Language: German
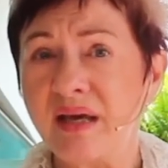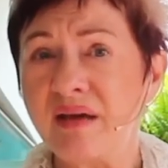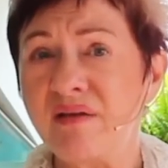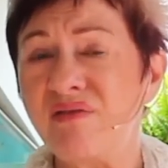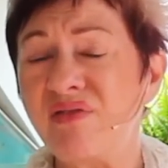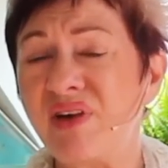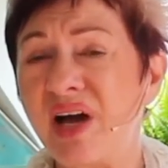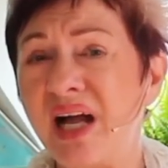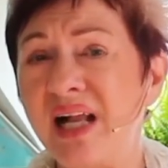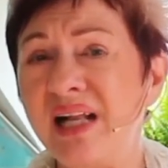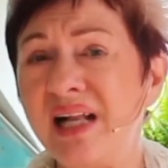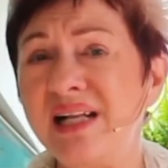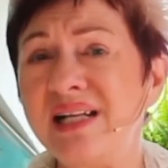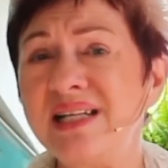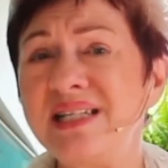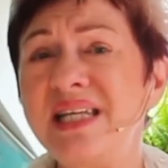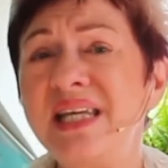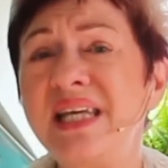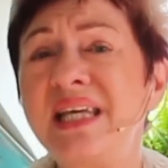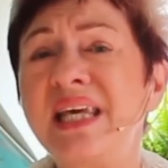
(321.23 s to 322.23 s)
weil
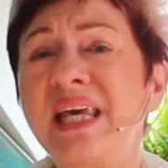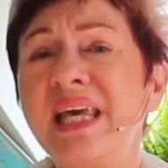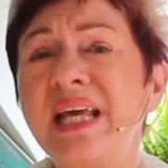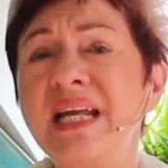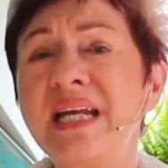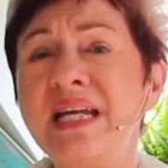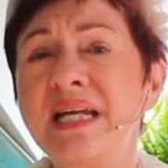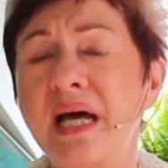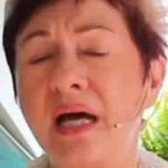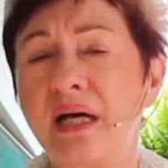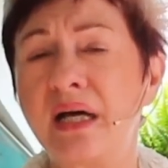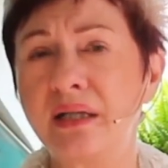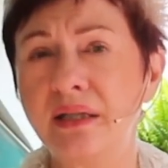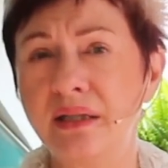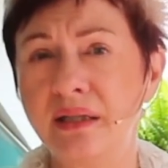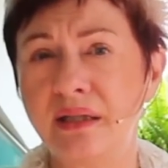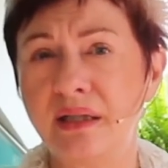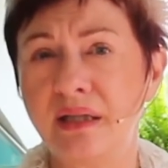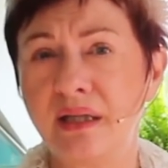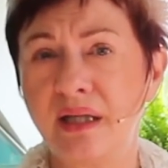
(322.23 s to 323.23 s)
die Kinder
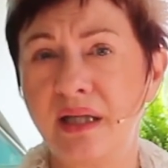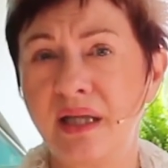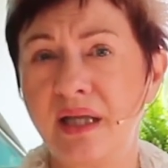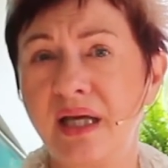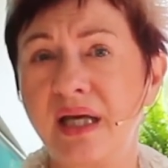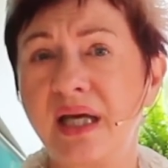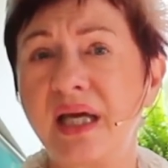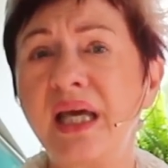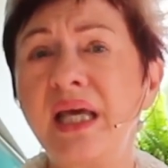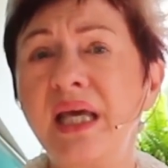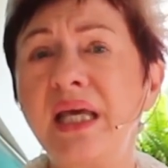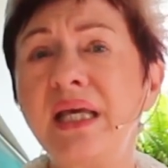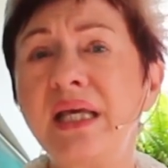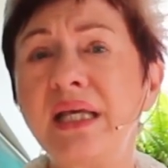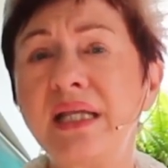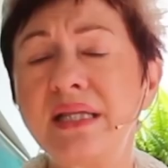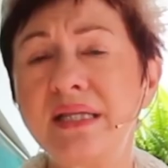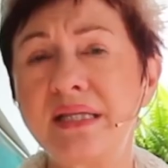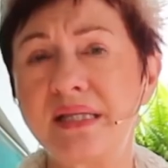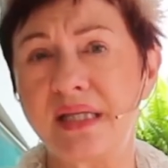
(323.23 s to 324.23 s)

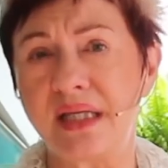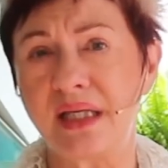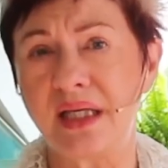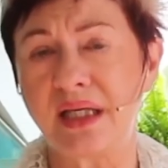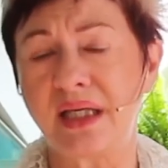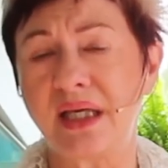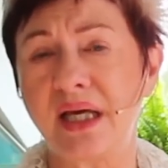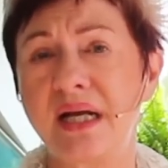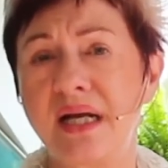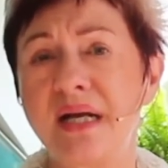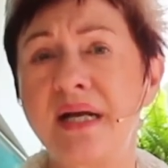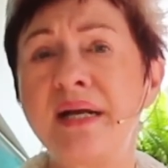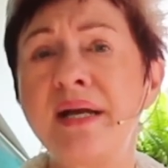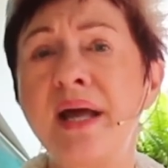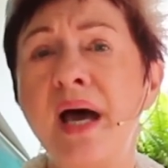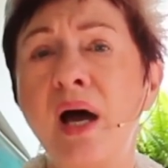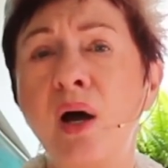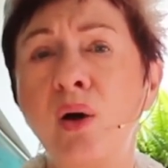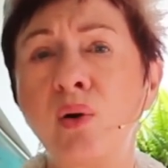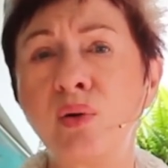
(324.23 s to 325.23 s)
richten sich
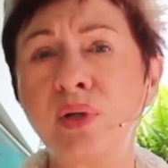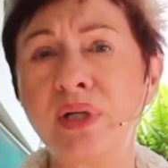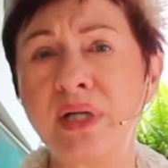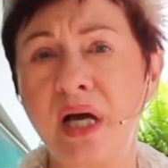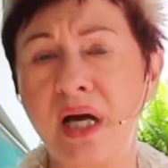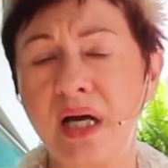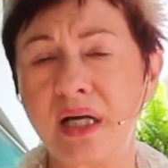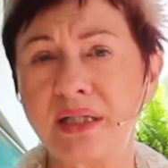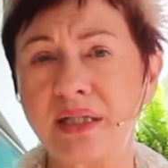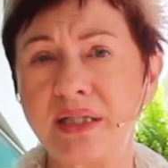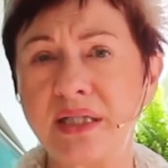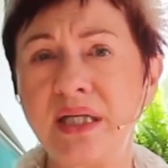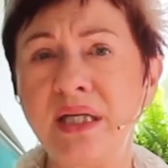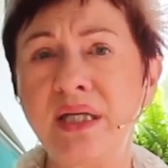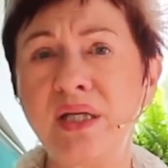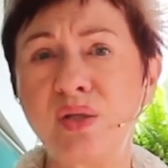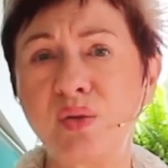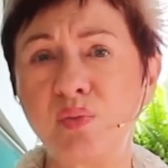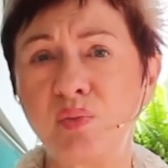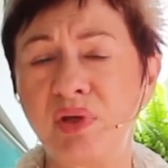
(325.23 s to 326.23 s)
genau nach
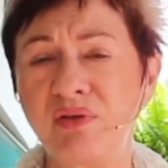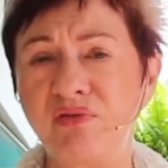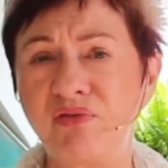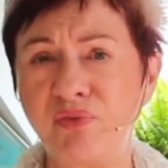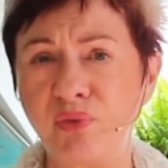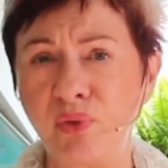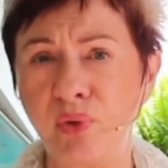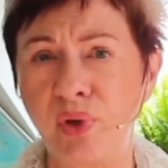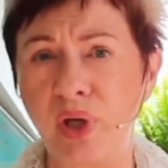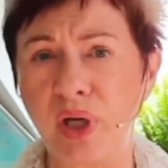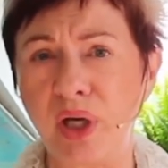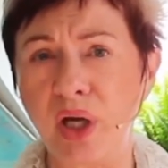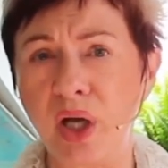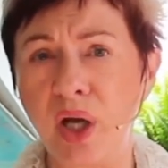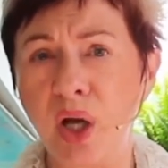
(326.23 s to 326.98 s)
diesem Gefühl